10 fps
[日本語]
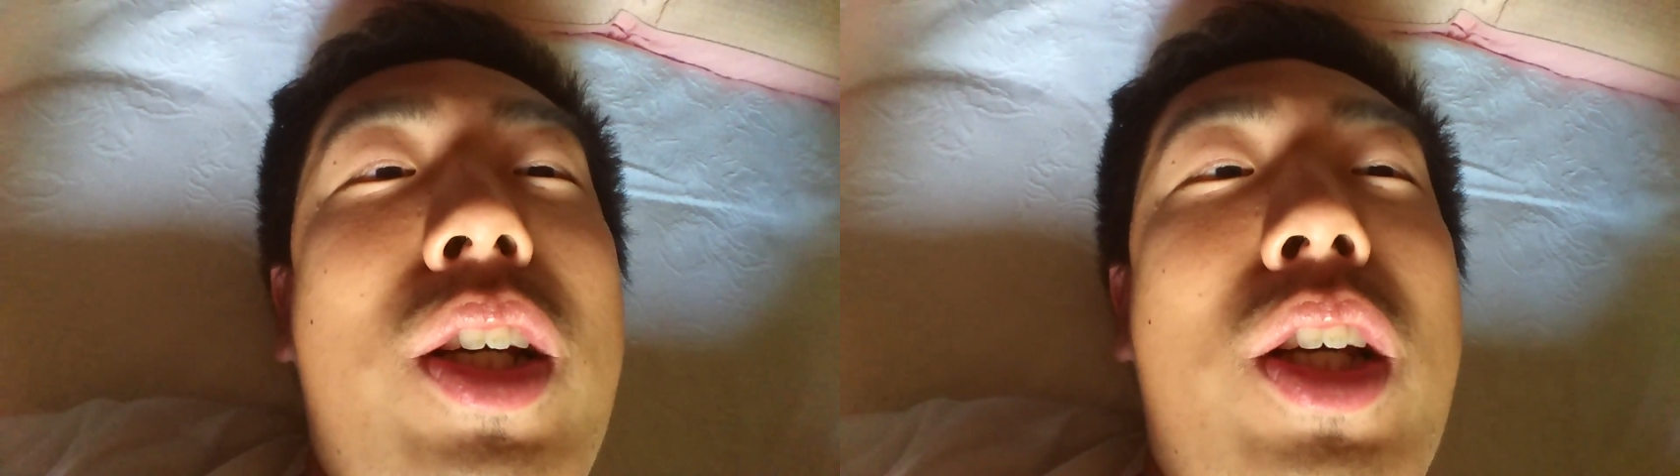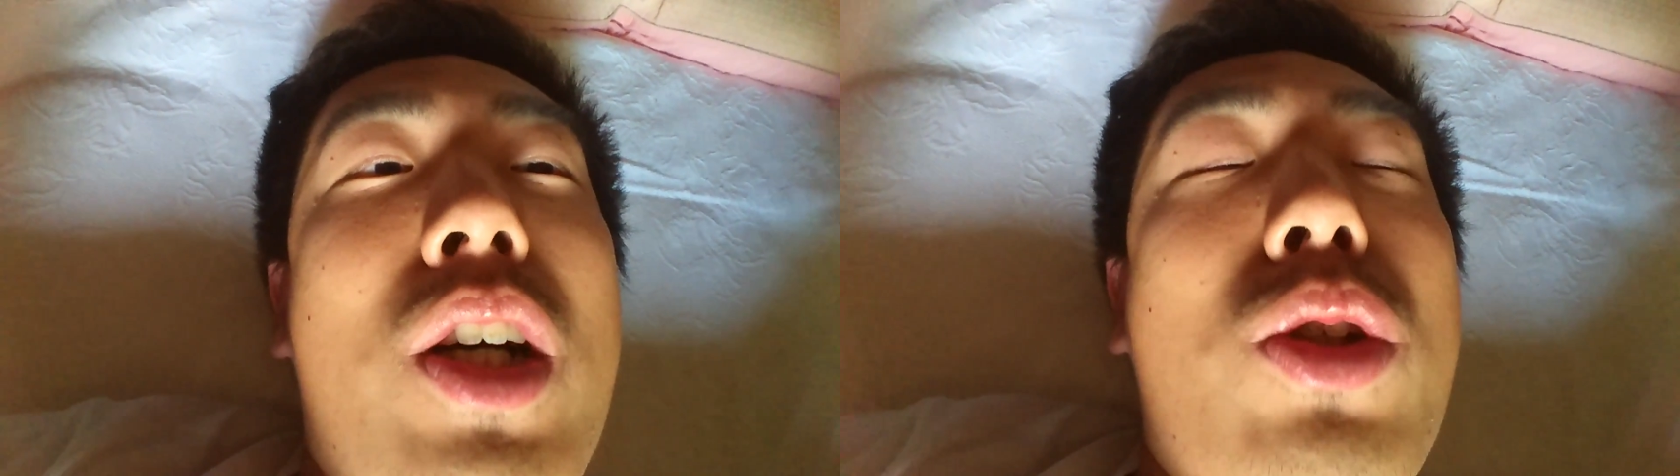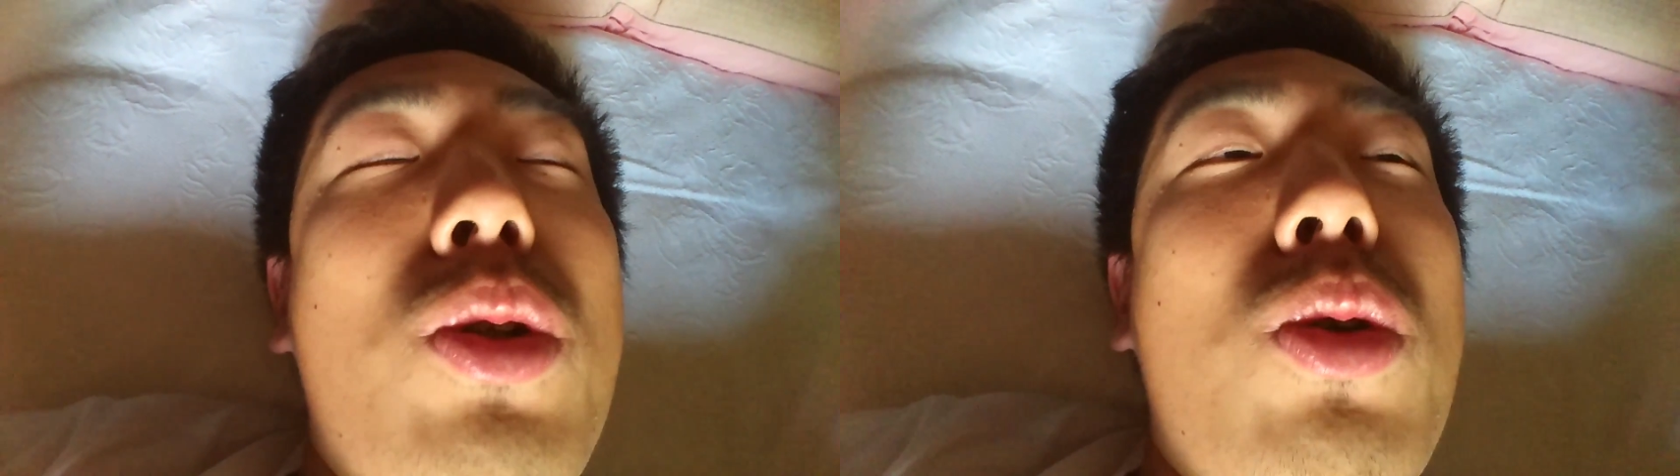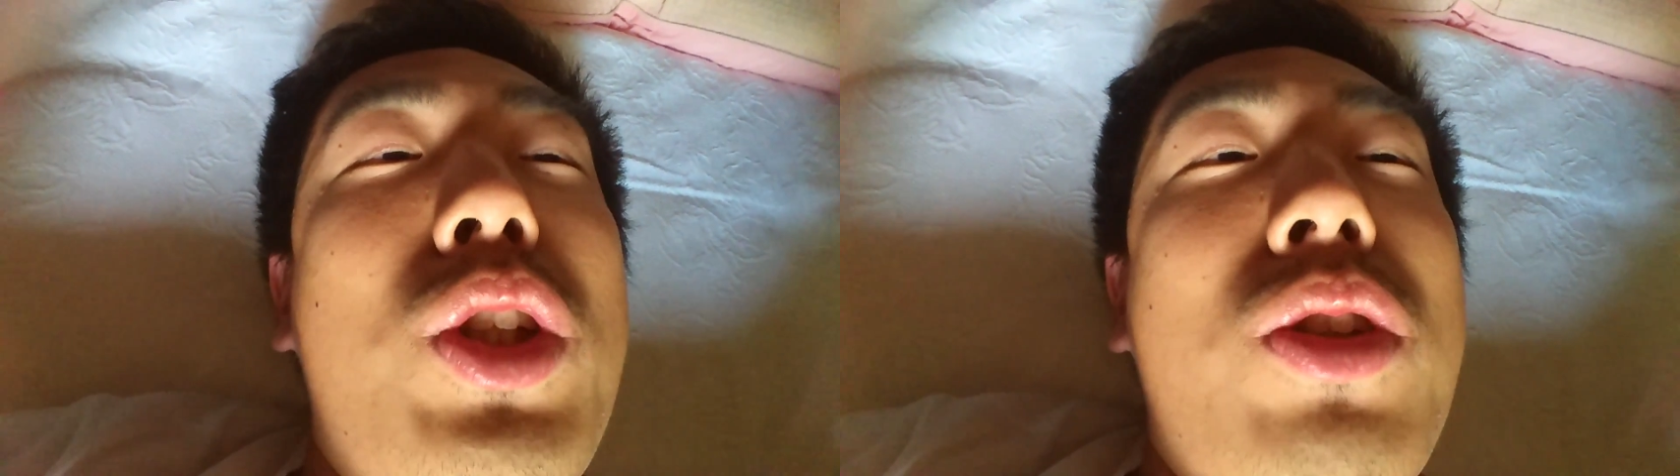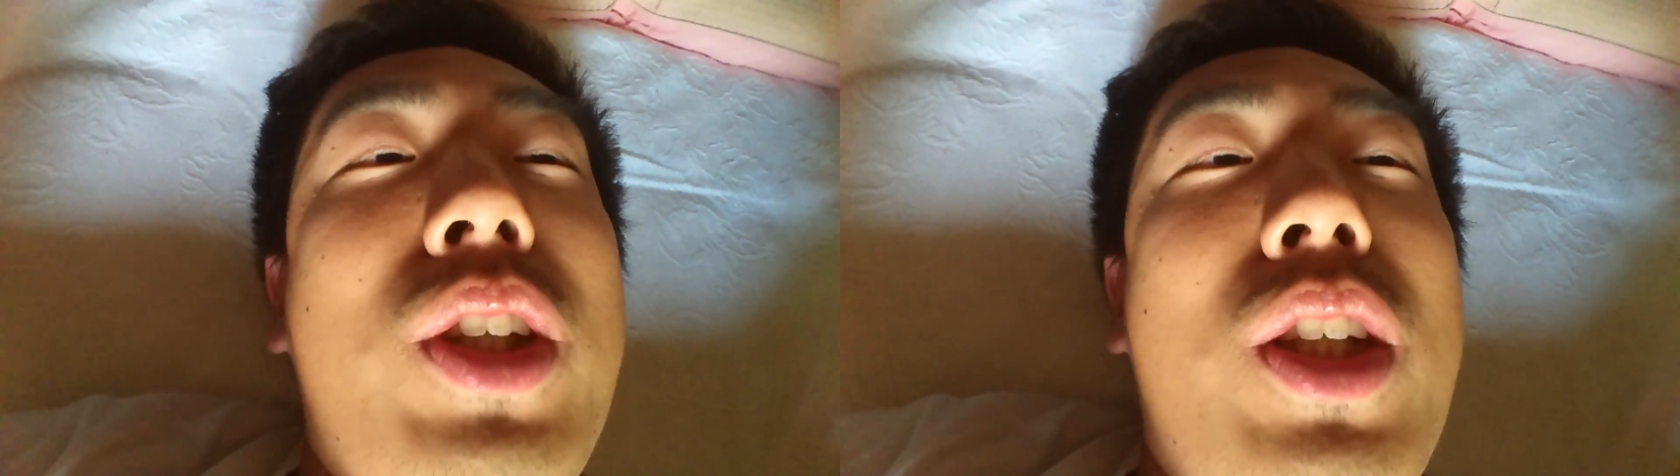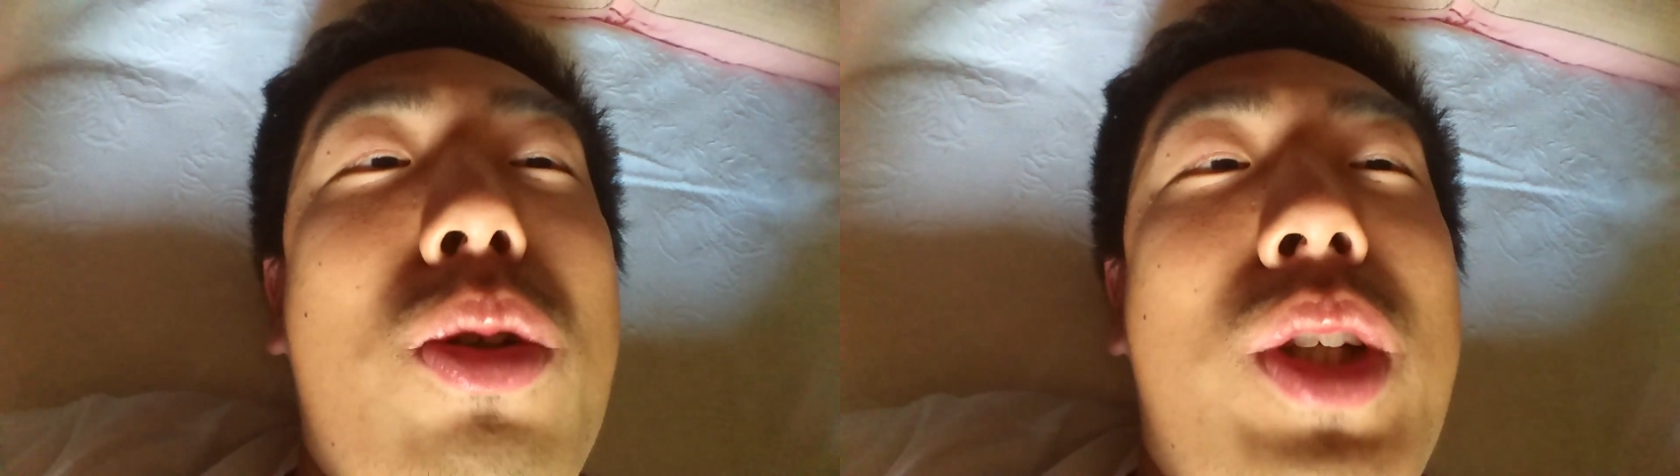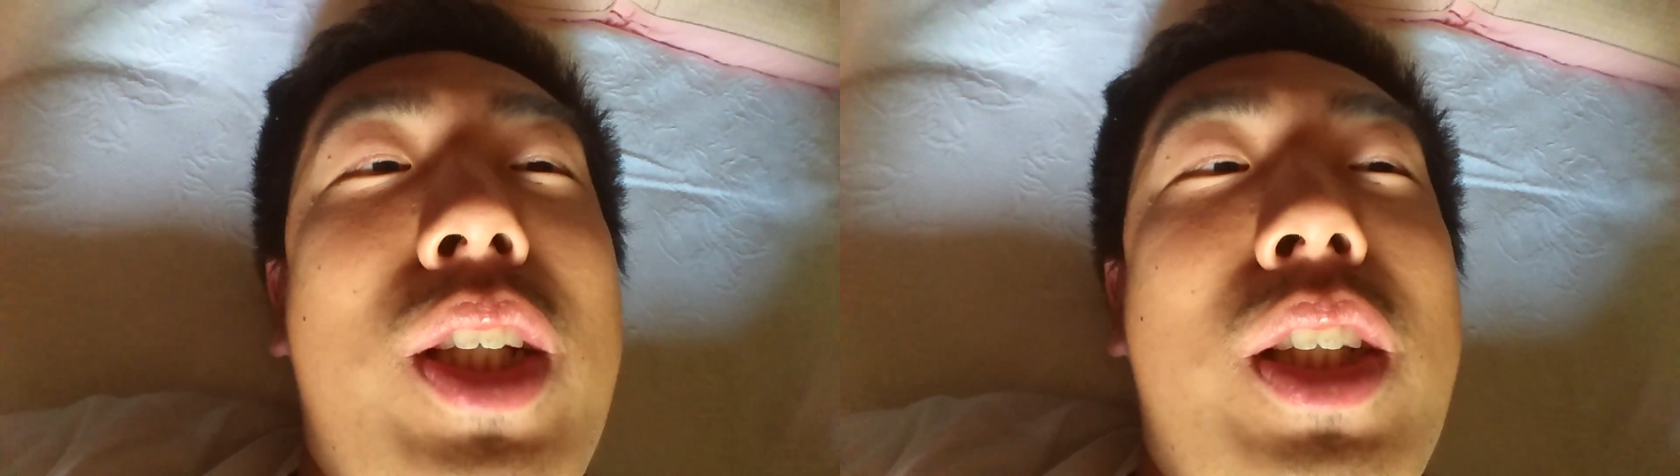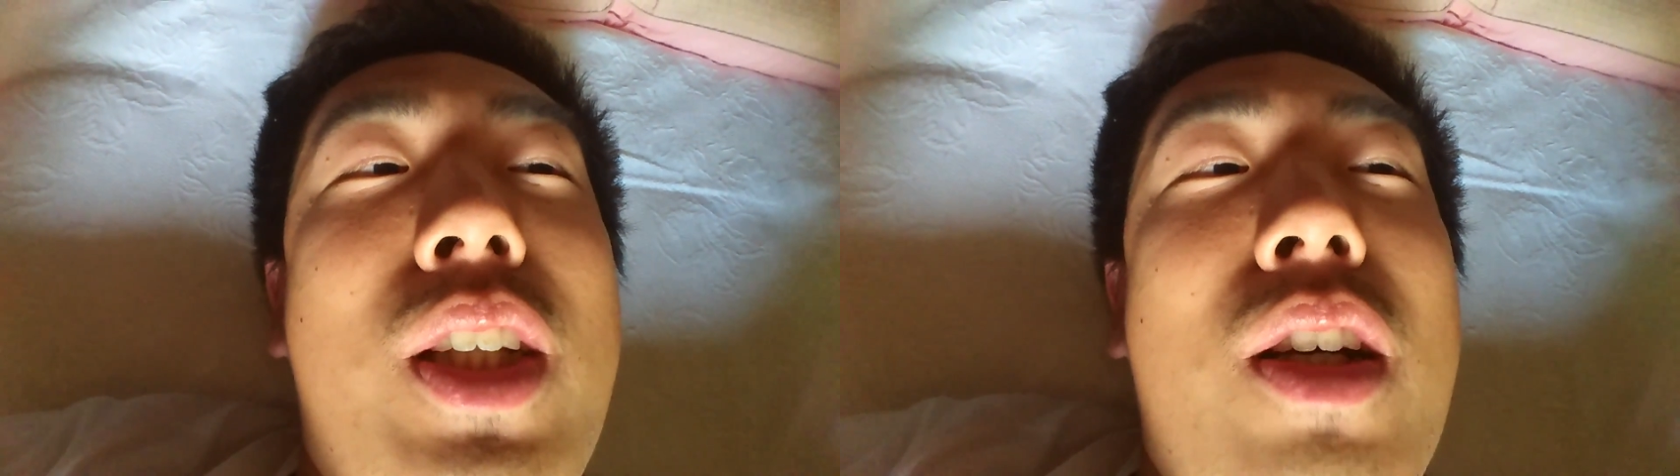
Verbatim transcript: 150キロでし